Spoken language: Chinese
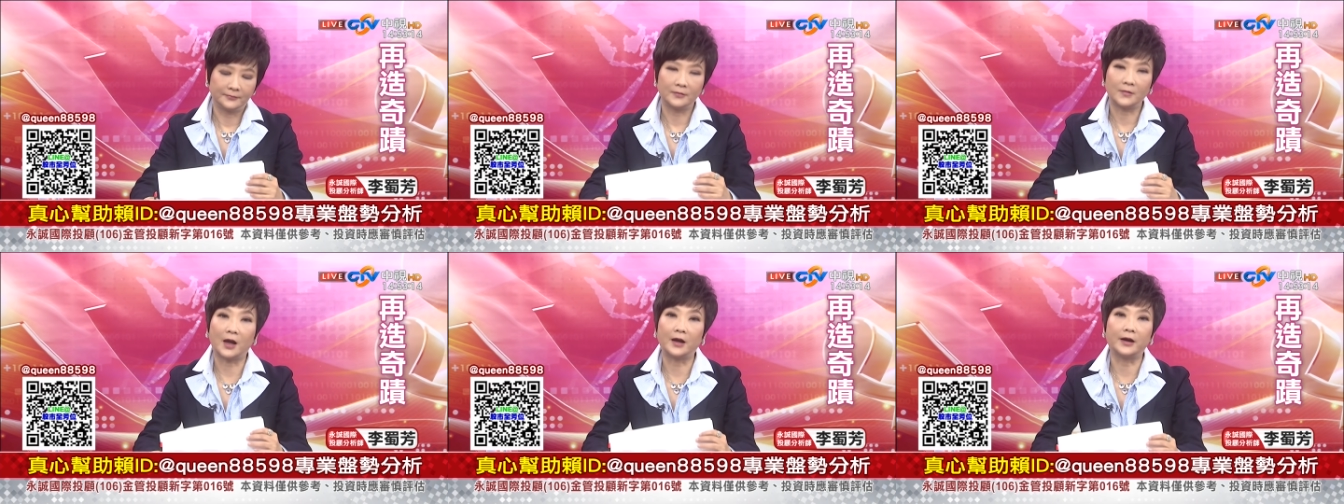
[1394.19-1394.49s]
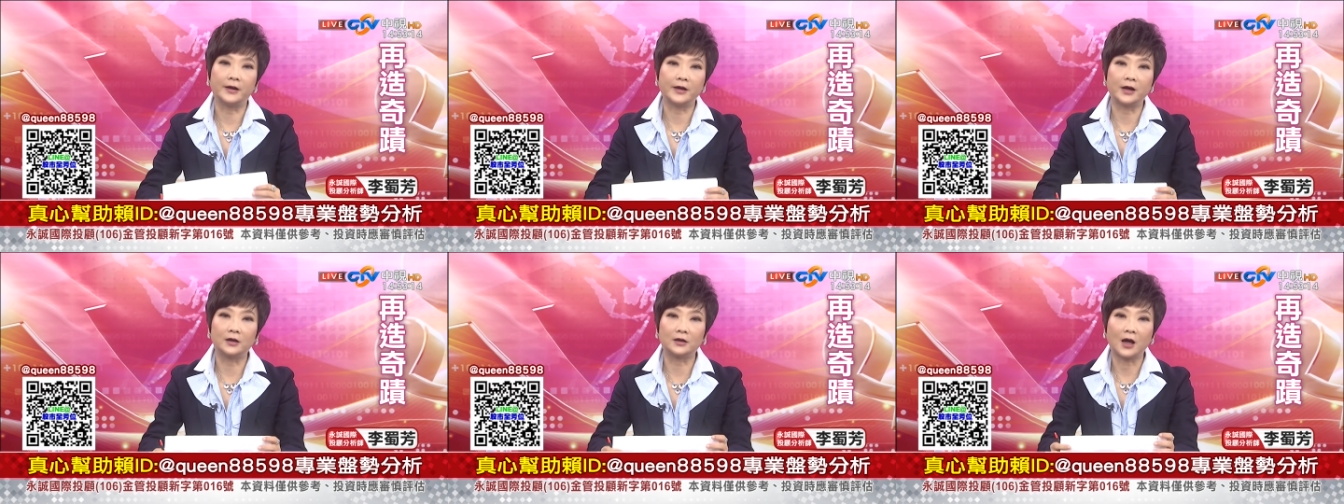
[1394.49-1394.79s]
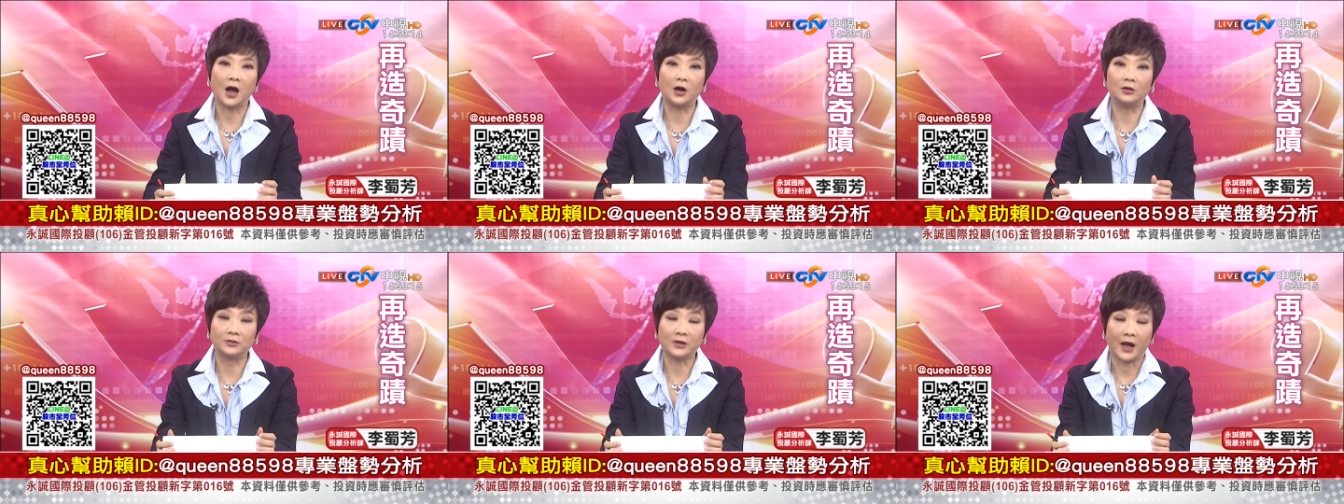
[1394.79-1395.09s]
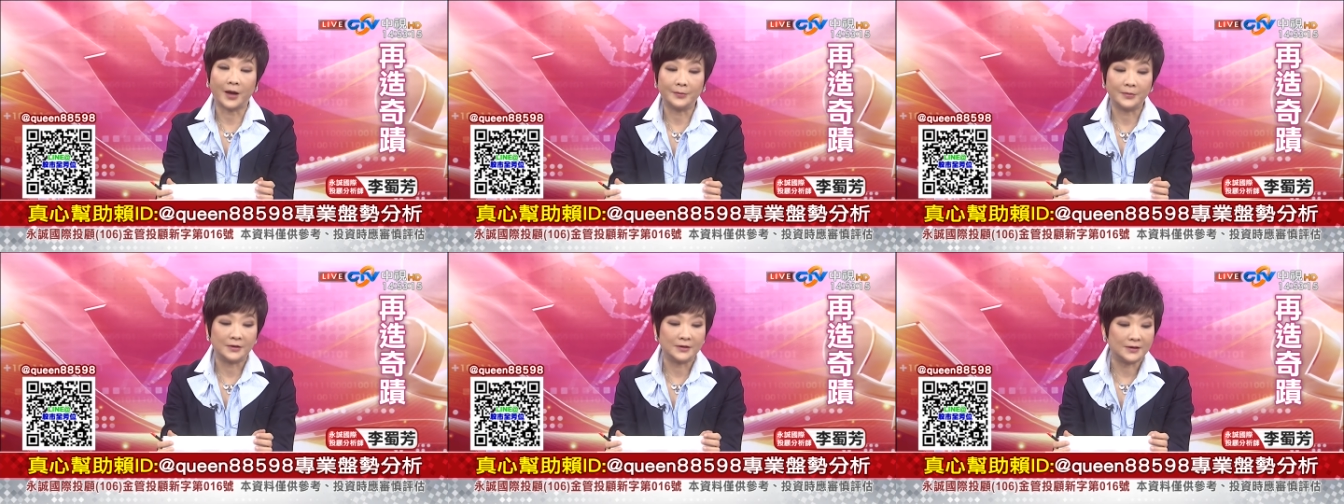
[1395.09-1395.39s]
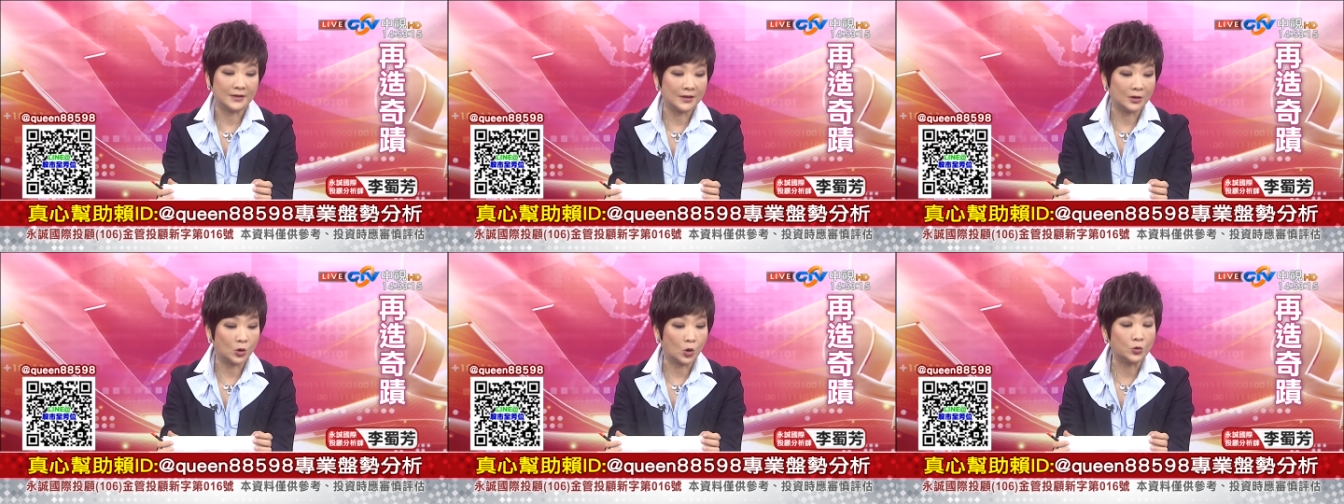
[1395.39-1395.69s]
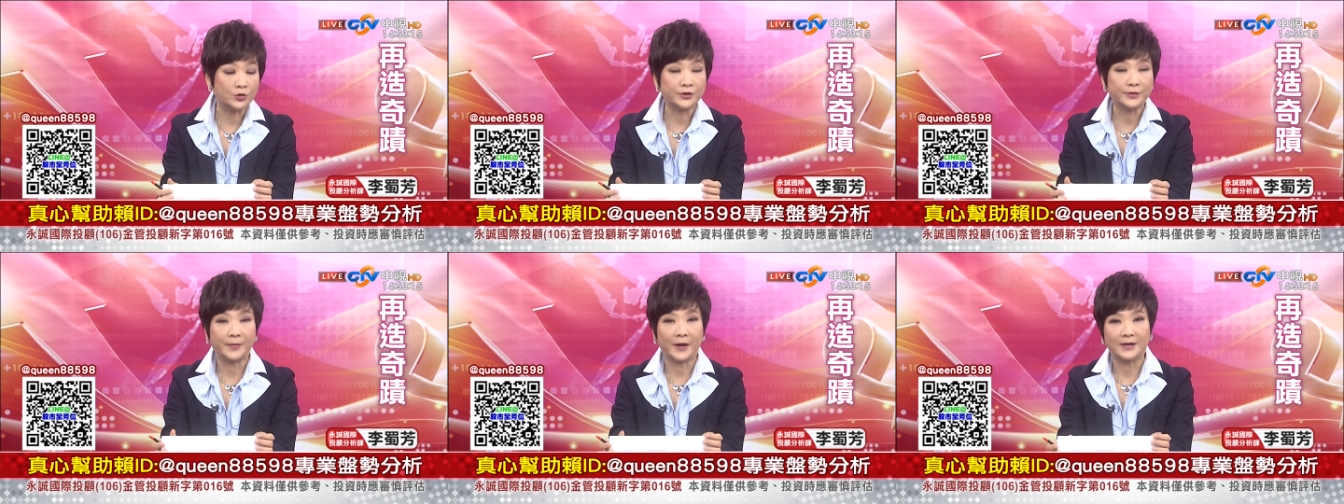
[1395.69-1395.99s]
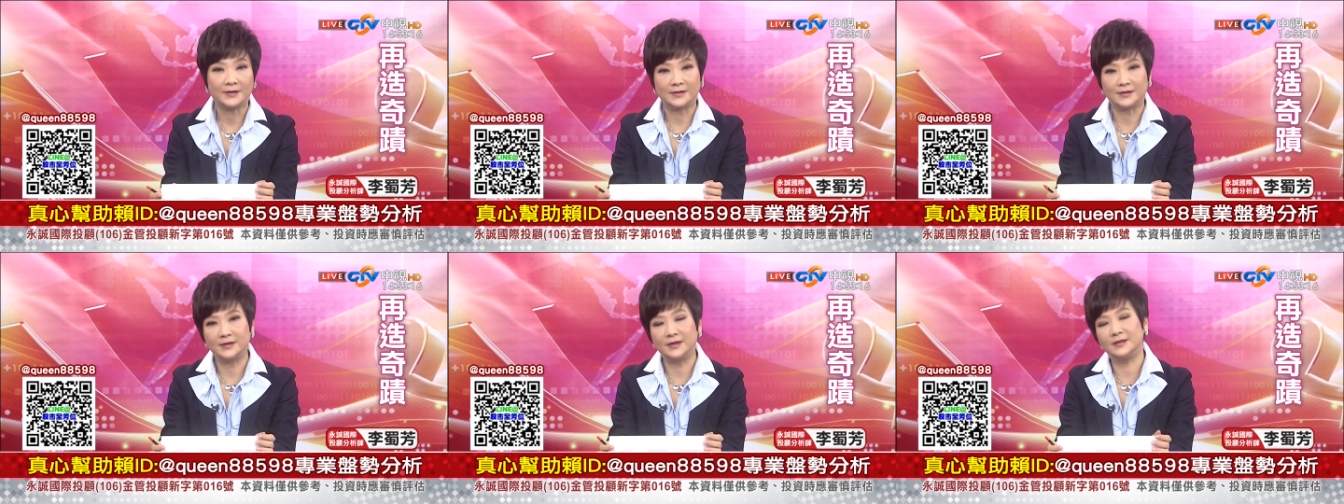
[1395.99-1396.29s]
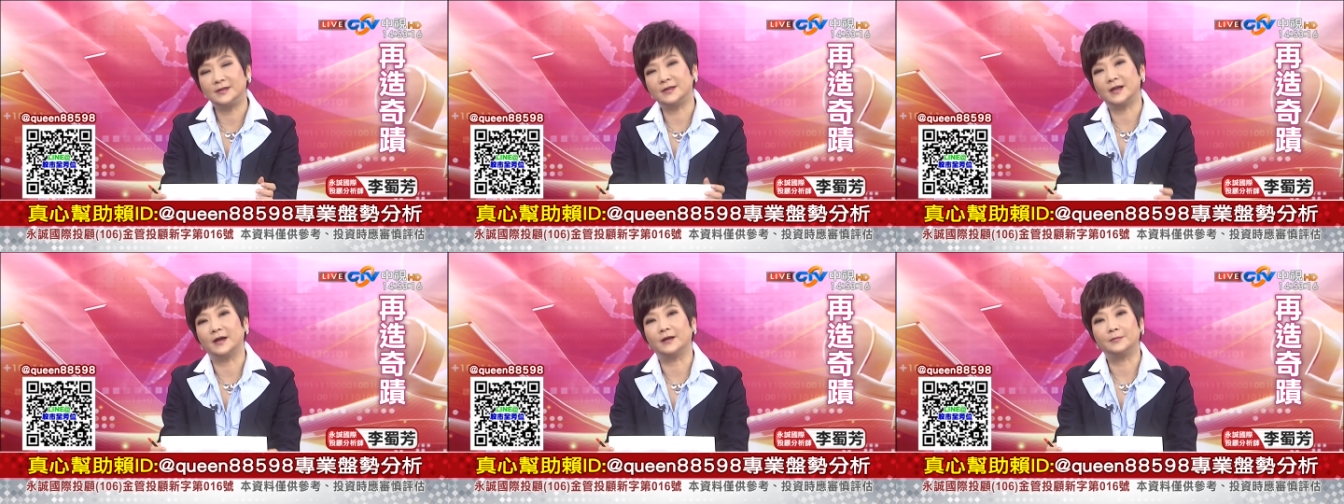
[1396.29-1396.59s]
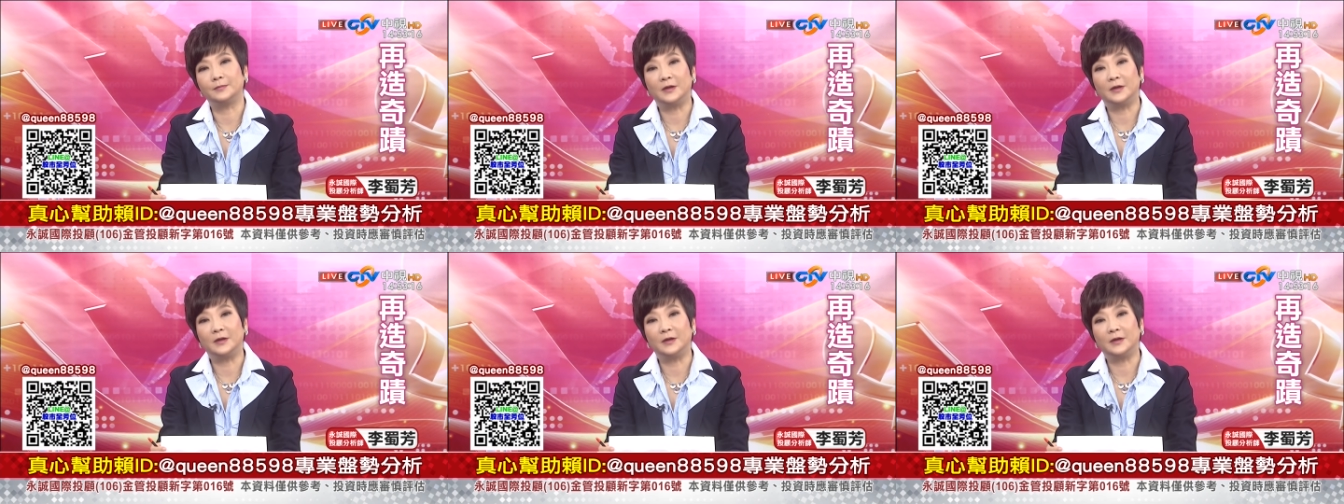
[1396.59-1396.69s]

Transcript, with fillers: 当然要靠他们的公司派直接讲。